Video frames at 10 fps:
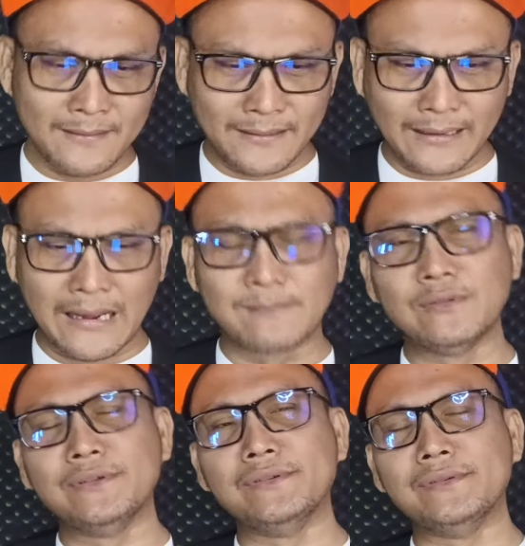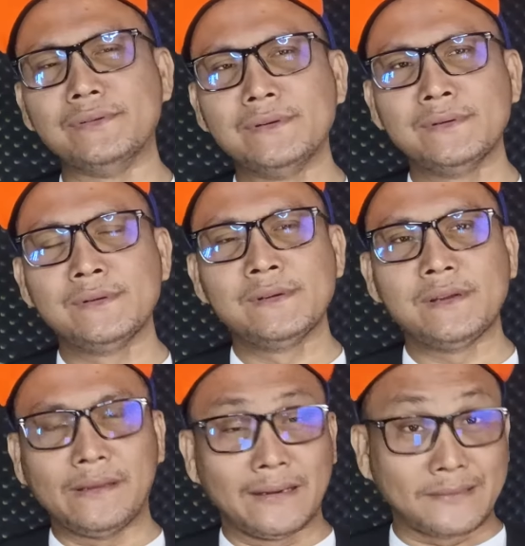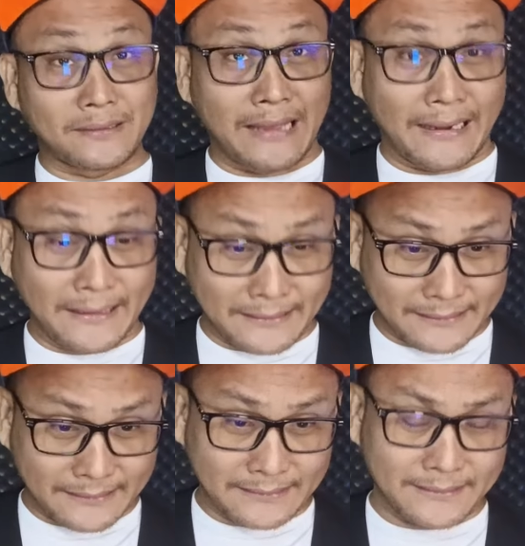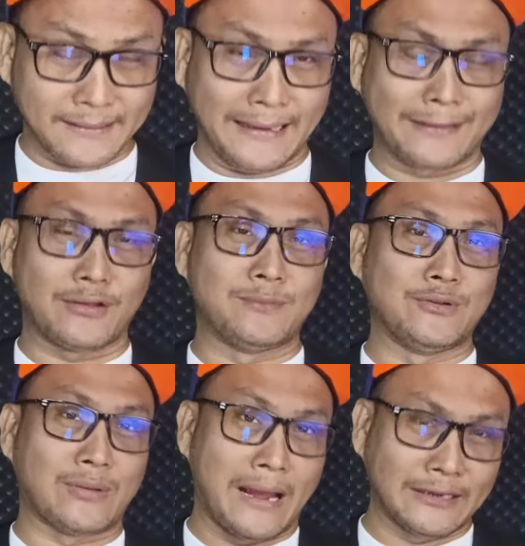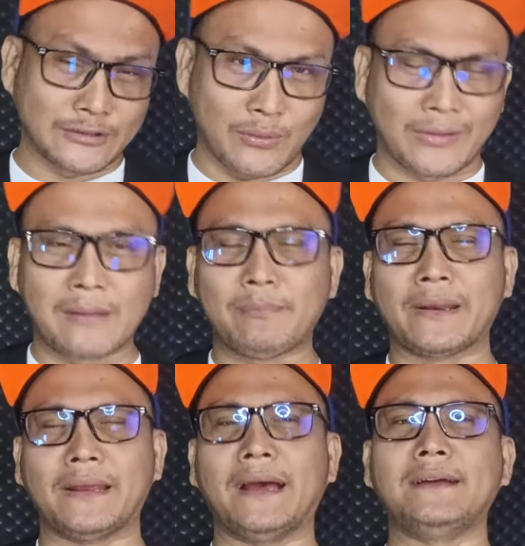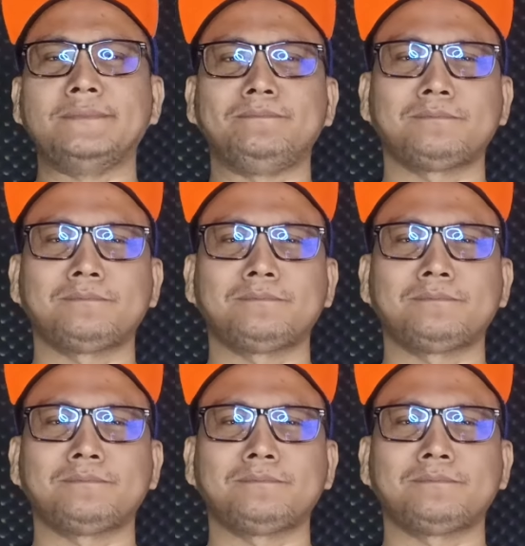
Jadi kamu yang tertarik atau menyukai seorang pria,